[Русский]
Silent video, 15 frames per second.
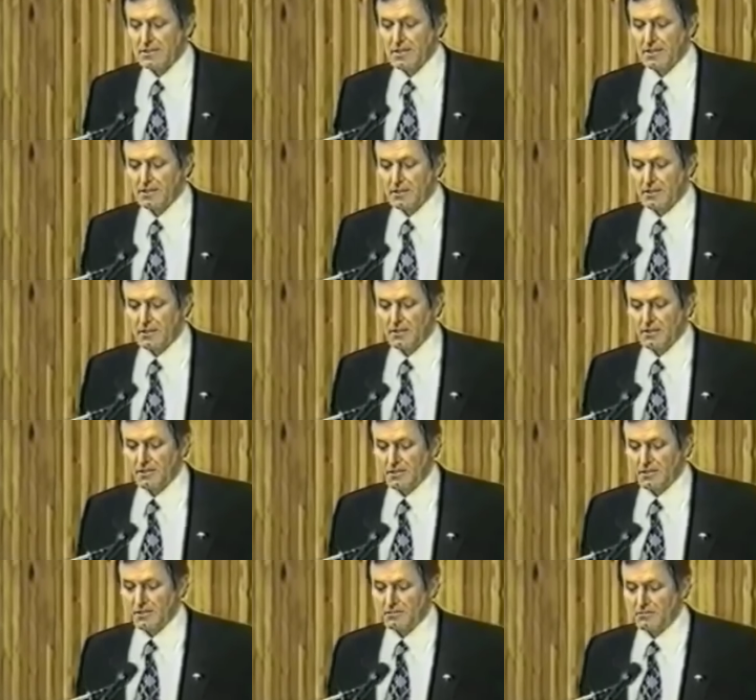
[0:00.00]
И
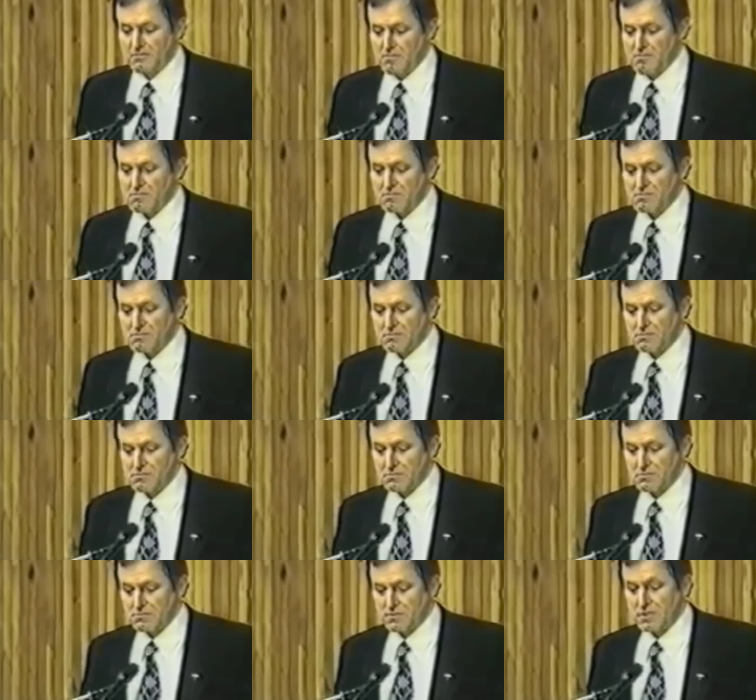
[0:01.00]
кратко это
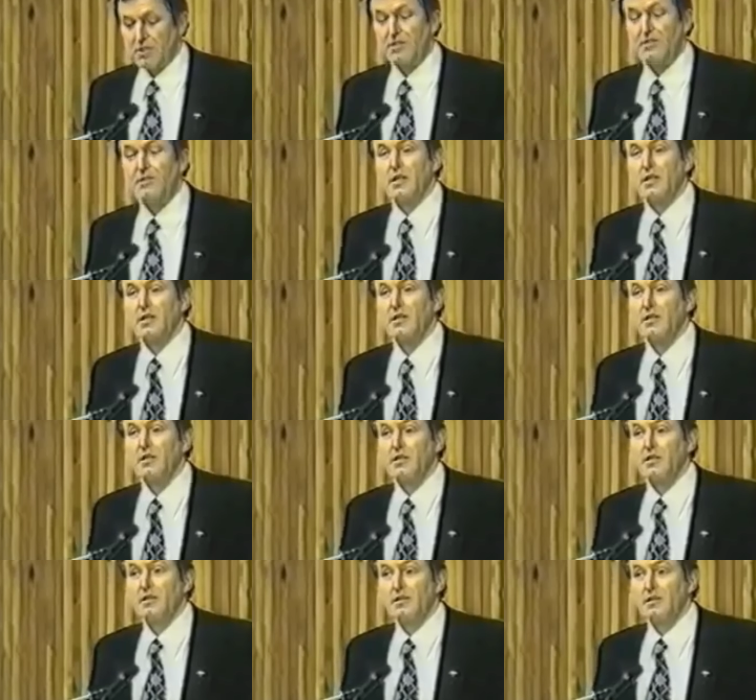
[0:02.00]
выглядит
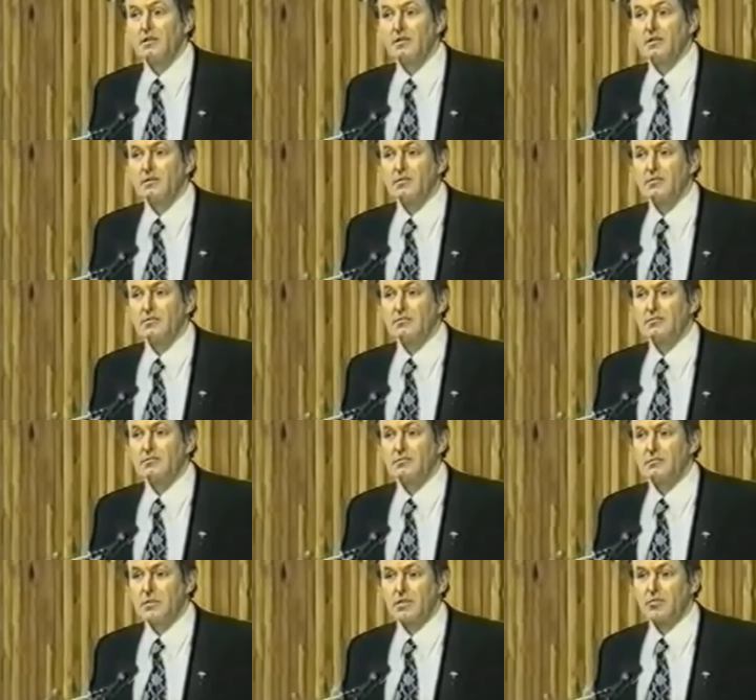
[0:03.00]
так. А,
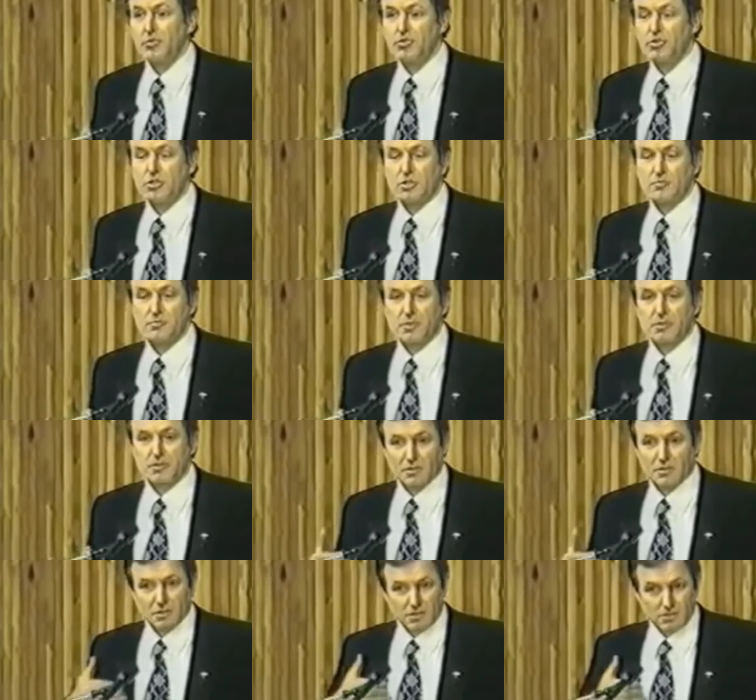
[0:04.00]
я, будучи
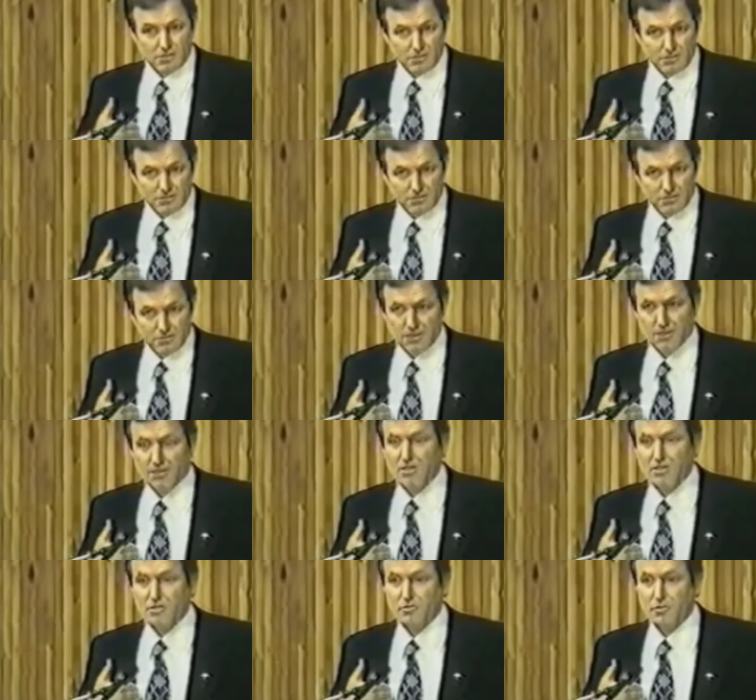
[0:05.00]
на практике,
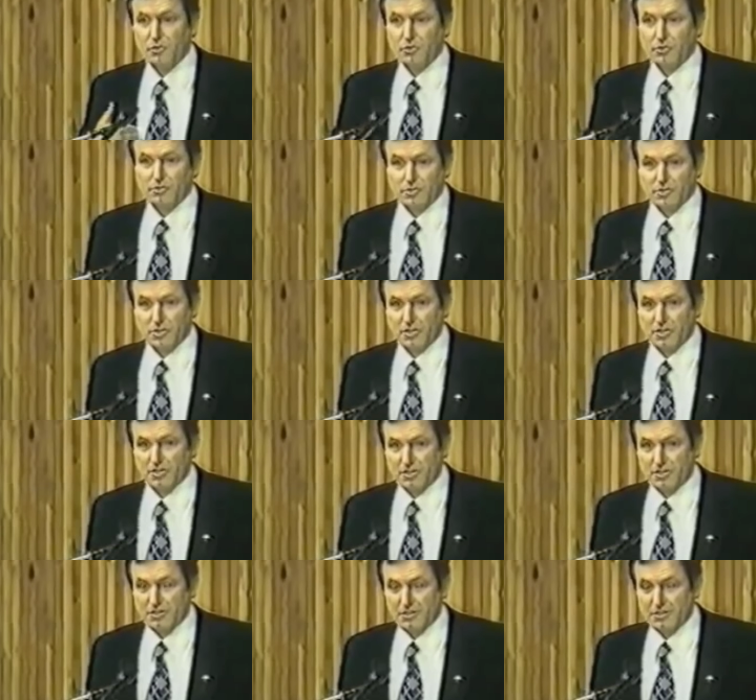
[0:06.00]
э, я заканчивал факультет
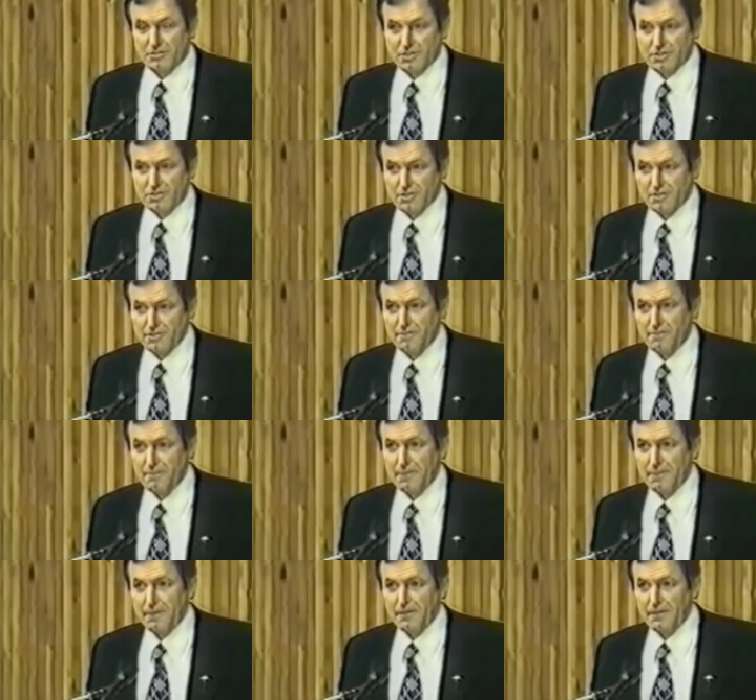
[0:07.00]
вычислительной техники в
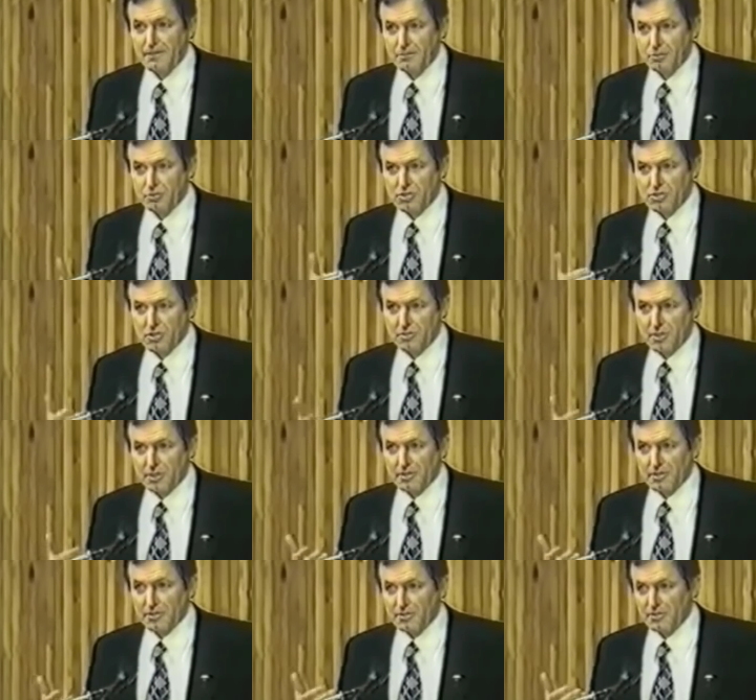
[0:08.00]
Ижевске, и
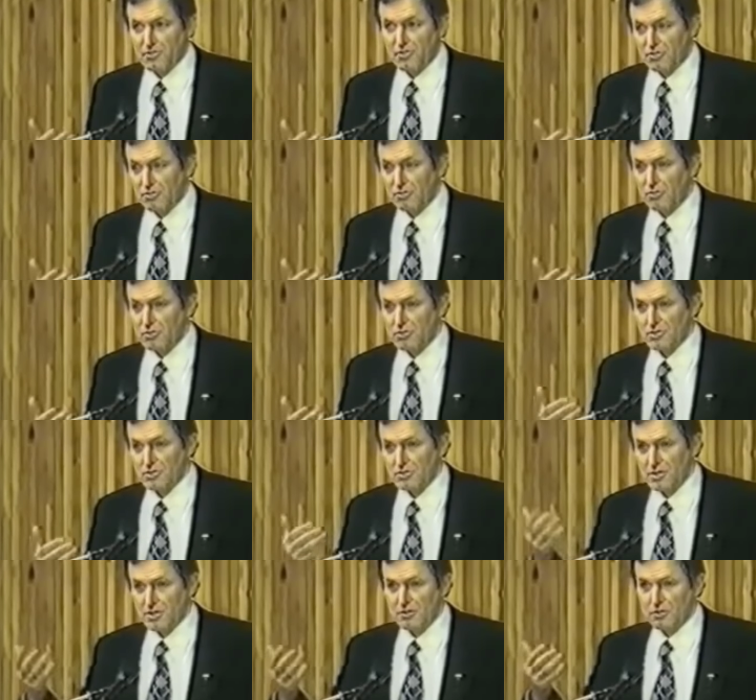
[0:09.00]
будучи на практике на четвертом
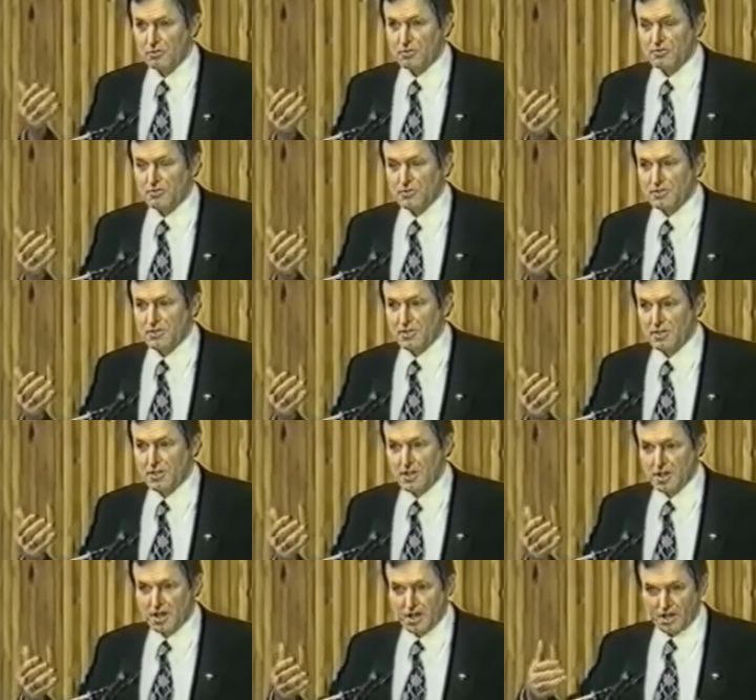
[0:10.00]
курсе на одном из
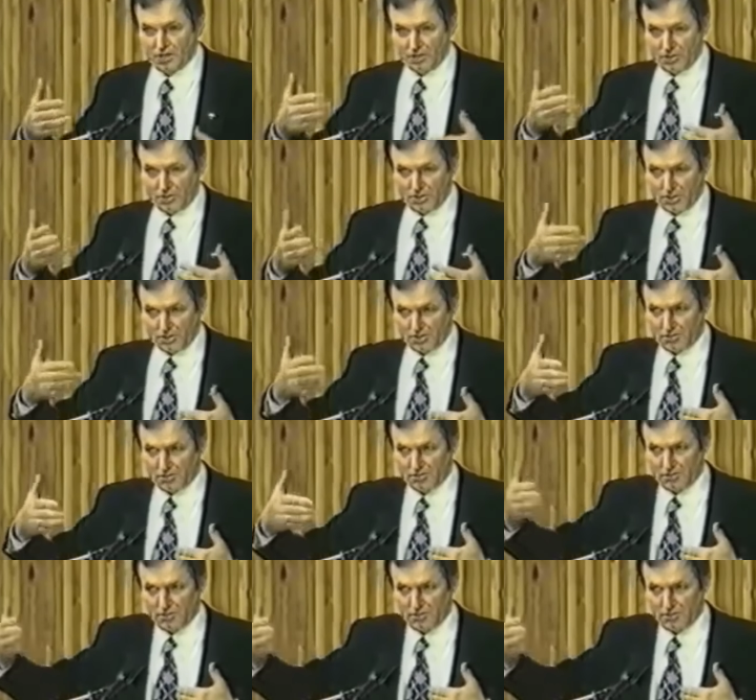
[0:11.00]
ВЦ, а ВЦ